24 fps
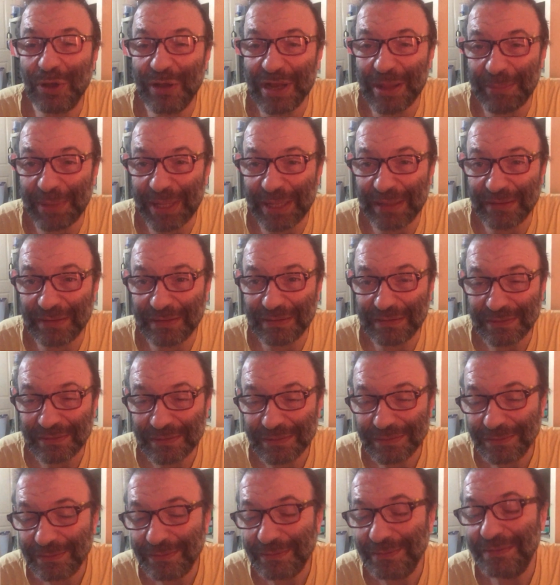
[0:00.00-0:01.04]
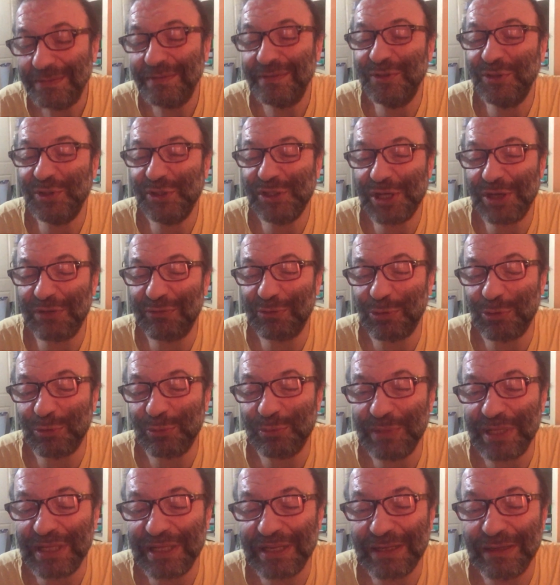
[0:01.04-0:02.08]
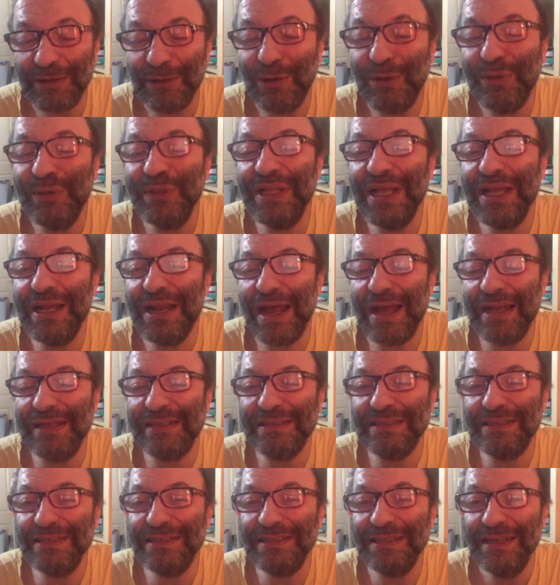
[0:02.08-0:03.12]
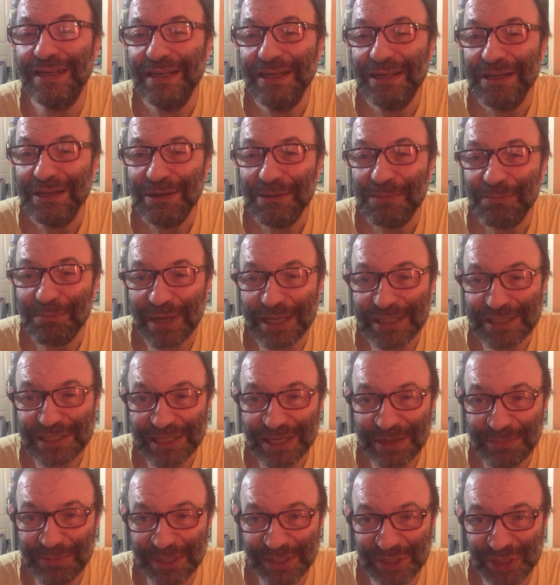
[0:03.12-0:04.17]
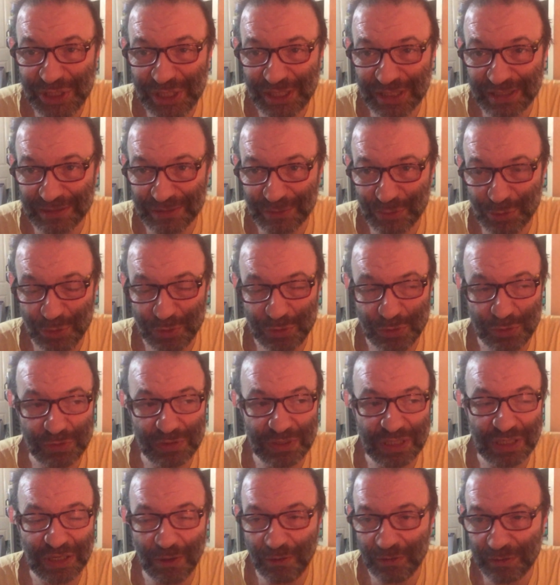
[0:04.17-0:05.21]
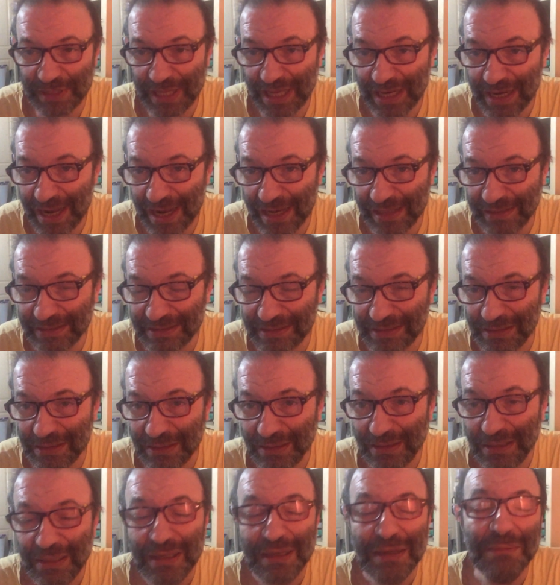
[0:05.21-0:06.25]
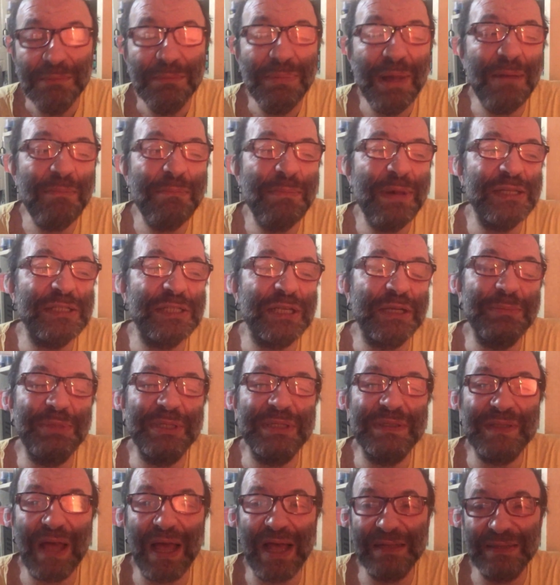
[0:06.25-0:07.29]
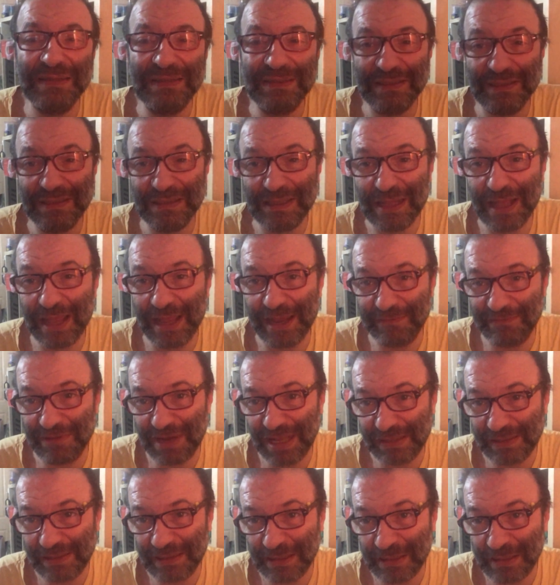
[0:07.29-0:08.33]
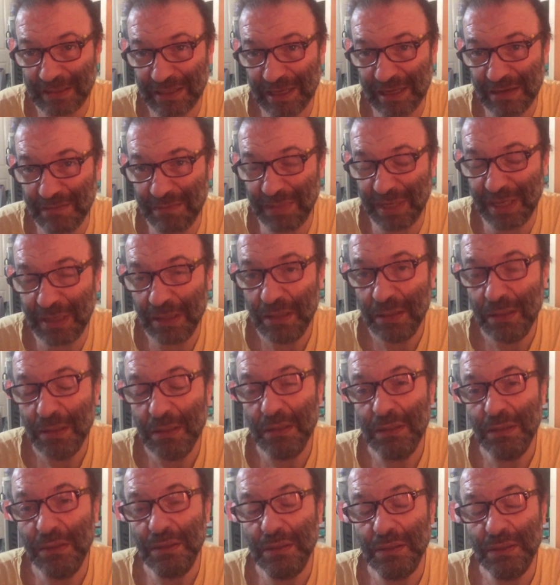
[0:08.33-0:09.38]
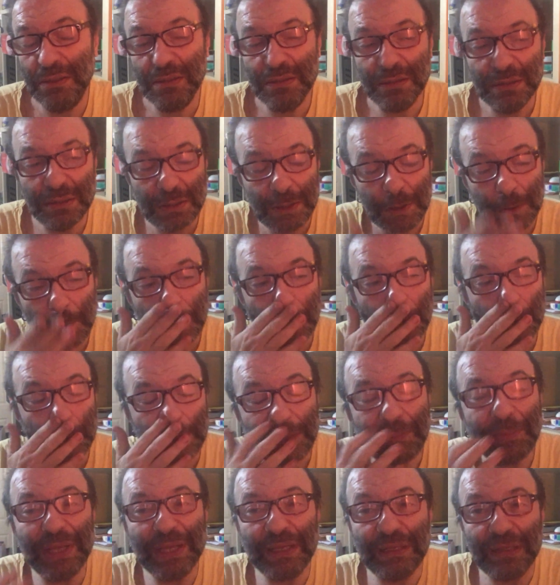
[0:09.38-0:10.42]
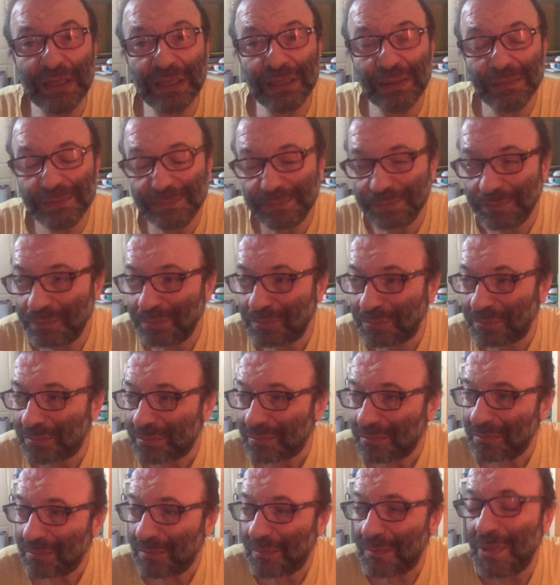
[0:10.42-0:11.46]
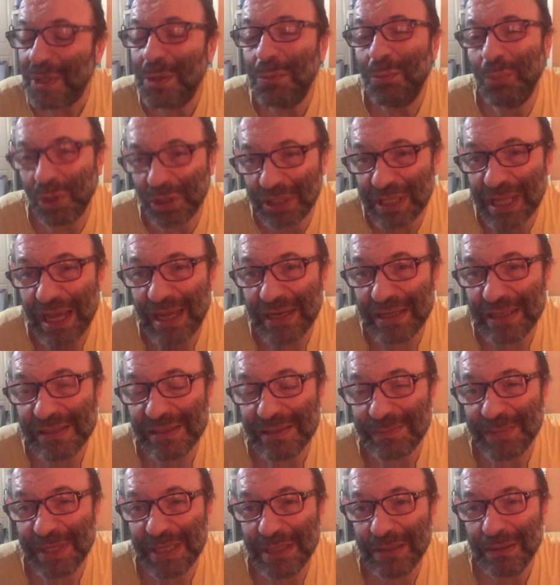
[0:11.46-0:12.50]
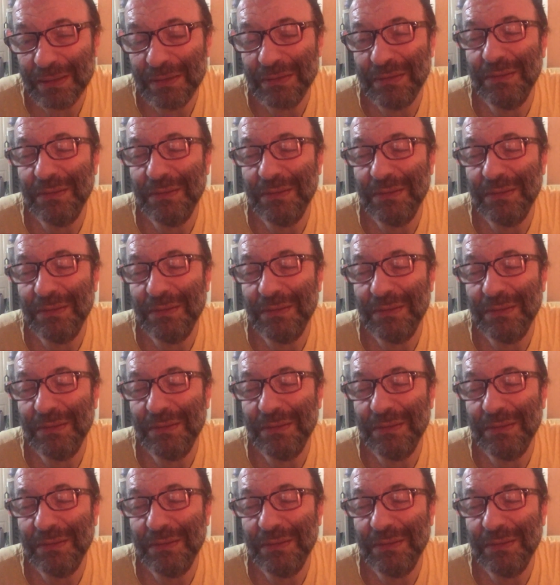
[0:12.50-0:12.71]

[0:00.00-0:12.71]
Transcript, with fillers: dönemin dışa vurumları. Onlar artık başka bir çağın çocukları. Onlar artık bambaşka bir tanrının evlatları değil mi? Demek ki modernizmi